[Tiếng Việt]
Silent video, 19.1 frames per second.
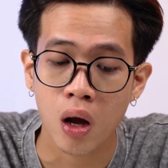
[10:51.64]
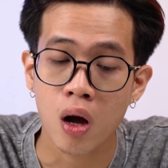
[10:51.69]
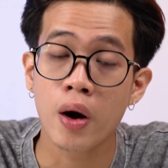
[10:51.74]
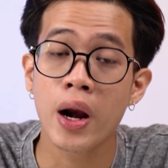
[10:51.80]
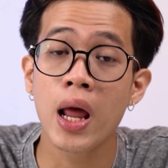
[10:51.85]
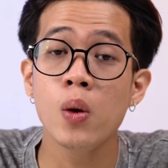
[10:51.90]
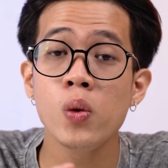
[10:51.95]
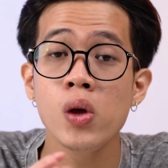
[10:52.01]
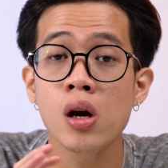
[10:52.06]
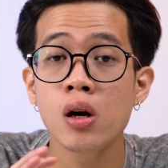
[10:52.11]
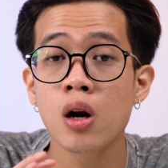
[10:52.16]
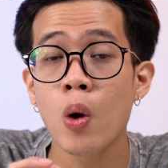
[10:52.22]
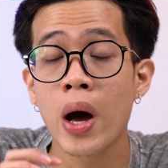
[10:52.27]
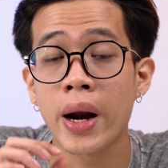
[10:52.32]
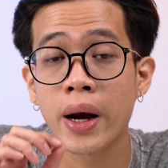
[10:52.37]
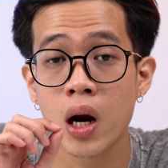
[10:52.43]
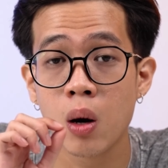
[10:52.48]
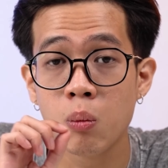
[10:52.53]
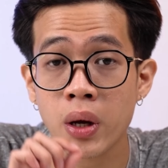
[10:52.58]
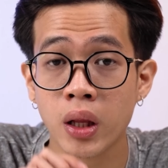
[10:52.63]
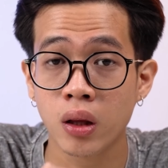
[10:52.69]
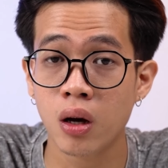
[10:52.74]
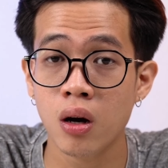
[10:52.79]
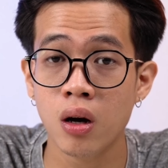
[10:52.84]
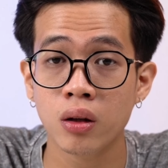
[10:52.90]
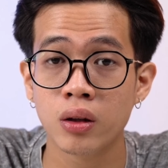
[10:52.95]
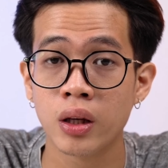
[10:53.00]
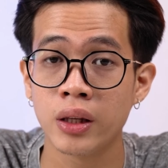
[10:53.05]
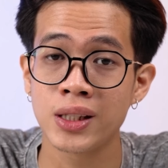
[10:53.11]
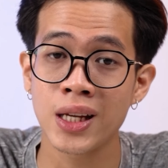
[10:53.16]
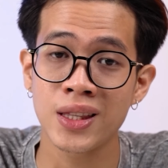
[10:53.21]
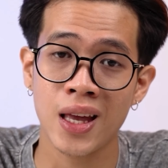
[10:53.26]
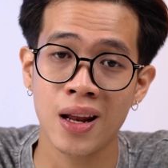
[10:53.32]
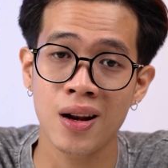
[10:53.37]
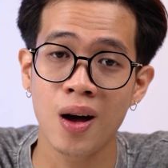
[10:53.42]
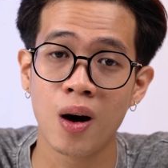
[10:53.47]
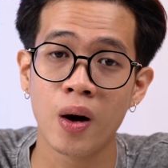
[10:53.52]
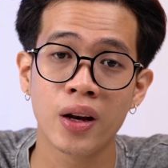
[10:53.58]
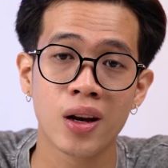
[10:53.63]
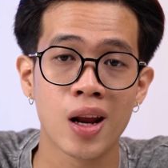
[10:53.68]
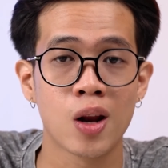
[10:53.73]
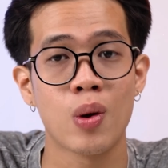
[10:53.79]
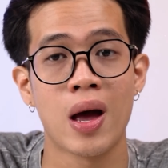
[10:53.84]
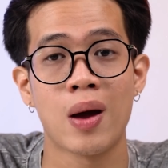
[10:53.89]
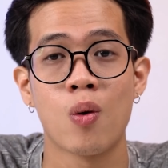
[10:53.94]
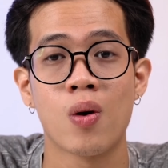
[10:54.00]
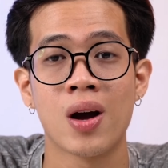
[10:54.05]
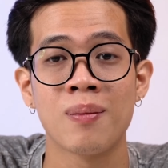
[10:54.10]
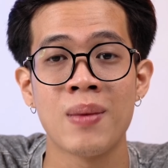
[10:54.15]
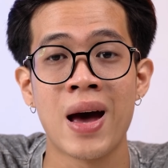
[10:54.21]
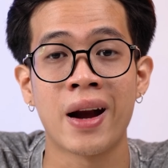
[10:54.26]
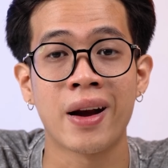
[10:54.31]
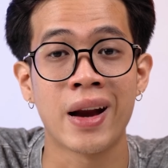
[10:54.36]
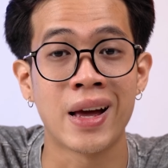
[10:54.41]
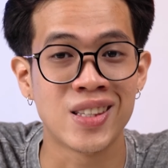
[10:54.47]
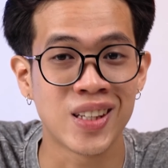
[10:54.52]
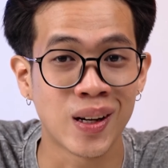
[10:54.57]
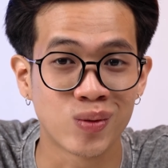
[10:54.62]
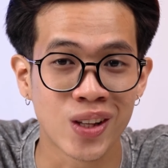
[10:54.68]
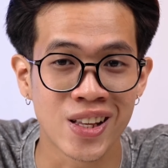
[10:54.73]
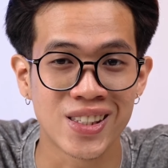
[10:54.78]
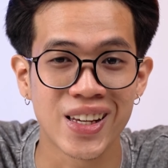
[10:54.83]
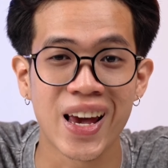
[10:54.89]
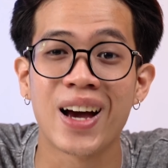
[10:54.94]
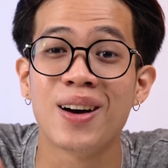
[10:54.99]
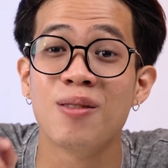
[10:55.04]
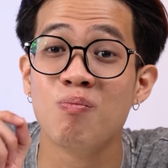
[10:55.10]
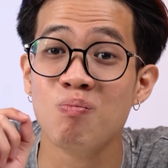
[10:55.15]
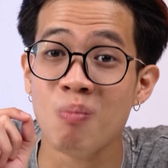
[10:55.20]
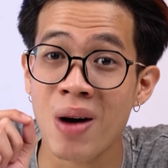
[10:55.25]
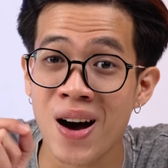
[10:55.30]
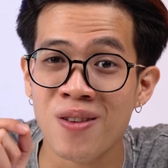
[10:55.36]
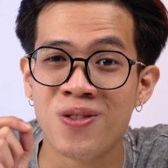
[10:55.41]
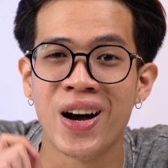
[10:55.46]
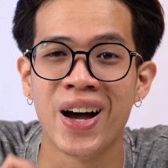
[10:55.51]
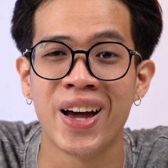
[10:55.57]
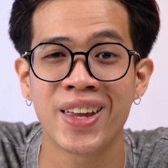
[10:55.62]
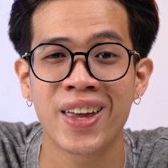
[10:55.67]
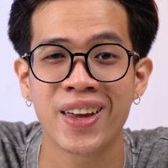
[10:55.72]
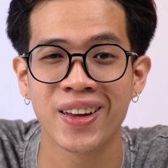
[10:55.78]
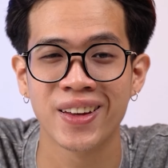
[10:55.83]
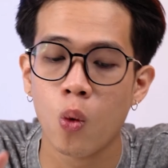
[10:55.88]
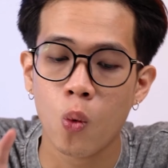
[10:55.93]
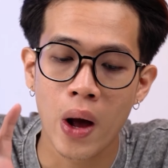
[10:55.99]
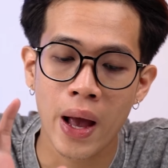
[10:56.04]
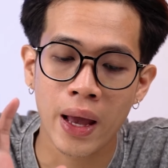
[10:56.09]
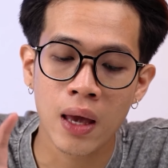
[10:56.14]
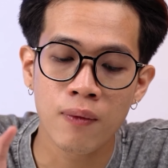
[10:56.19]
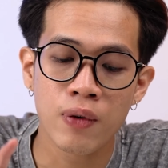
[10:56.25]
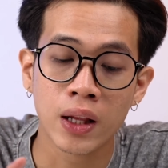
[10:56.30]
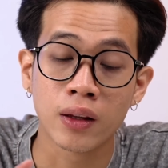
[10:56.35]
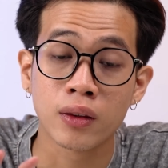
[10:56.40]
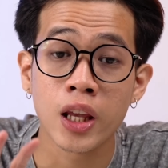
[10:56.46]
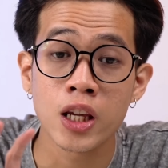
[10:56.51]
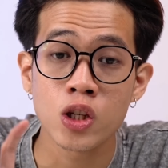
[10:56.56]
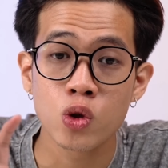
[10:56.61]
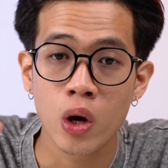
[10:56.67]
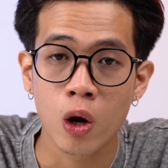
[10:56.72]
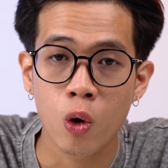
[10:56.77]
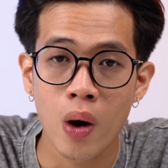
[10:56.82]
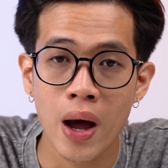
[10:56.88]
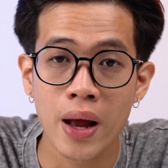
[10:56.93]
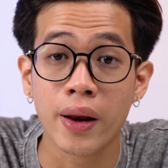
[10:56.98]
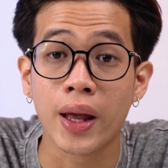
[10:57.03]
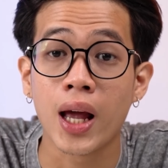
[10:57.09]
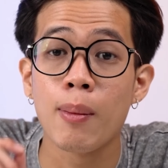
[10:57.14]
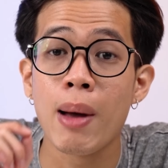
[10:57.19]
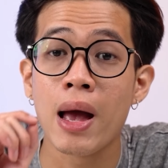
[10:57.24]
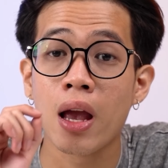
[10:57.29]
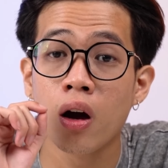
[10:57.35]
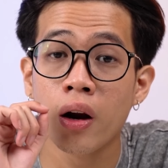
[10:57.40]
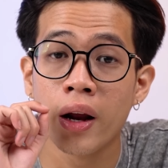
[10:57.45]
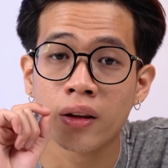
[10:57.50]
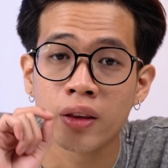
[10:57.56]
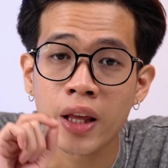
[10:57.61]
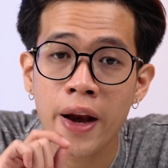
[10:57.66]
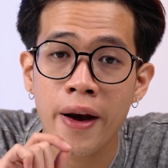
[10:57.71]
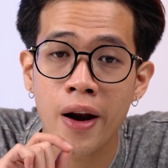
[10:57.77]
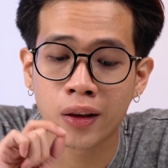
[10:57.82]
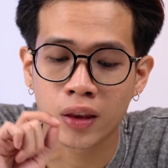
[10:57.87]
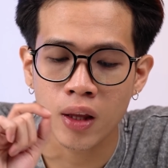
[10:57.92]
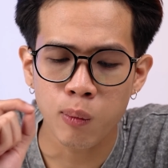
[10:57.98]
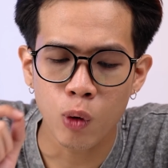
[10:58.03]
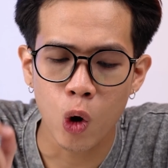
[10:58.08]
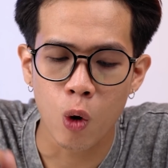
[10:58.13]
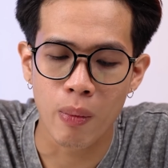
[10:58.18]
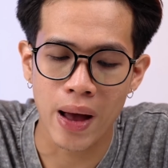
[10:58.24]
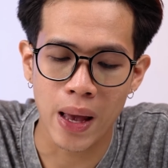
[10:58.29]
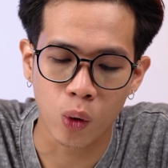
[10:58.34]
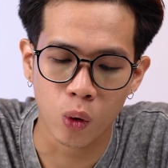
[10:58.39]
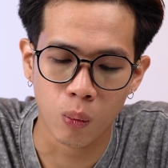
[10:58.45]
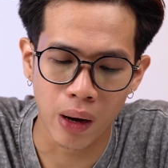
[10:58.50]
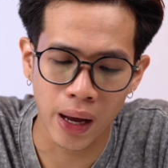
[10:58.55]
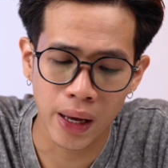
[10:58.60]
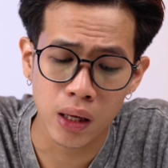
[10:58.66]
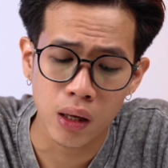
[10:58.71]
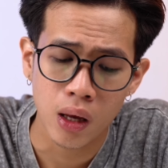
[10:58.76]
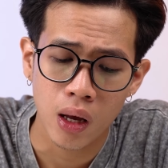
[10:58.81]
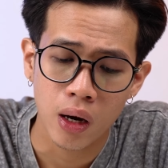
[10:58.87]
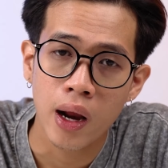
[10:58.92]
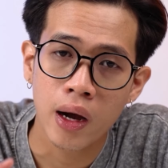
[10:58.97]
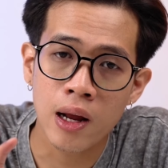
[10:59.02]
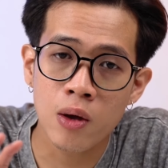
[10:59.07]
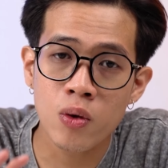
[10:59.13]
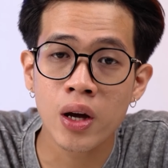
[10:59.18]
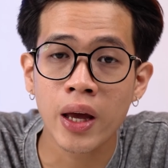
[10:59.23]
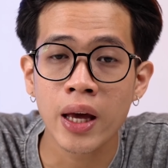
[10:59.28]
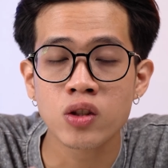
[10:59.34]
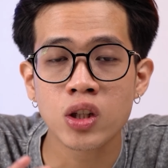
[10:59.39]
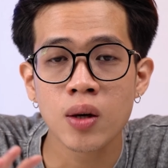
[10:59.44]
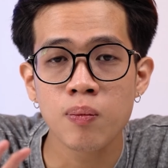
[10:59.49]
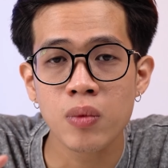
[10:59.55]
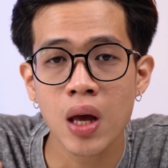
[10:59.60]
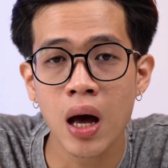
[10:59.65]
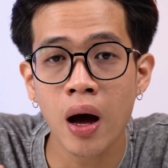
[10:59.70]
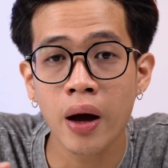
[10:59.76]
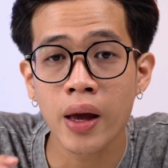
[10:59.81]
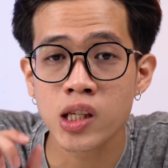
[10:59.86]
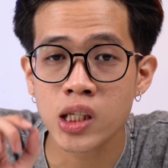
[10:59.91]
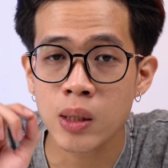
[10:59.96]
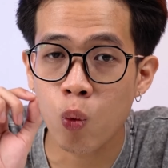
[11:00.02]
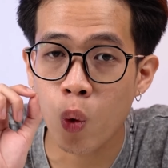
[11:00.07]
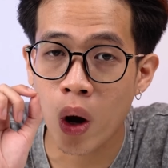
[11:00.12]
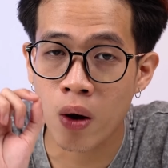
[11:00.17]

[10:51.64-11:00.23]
còn nếu như nó hoạt động bình thường thì chắc chắn rồi điện thoại của các bạn đang trong tình trạng perfect ngoài cái phần test ngoại quan thì các bạn có thể test được tốc độ mạng của máy nếu như cái chip nhớ cái chip